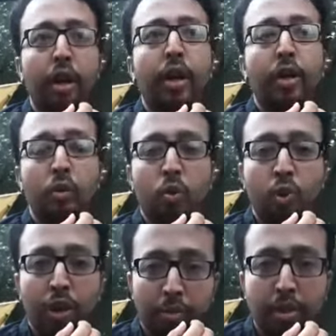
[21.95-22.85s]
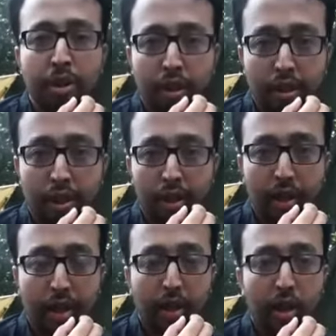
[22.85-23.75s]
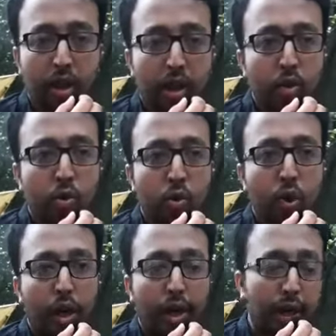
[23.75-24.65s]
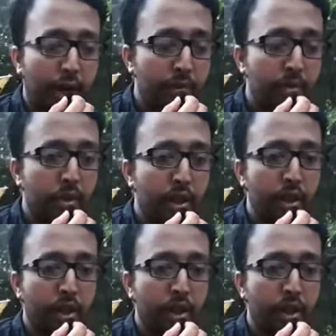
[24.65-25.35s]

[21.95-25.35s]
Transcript: इनको निलंबित कर दिया गया है तो आइए हम सीधे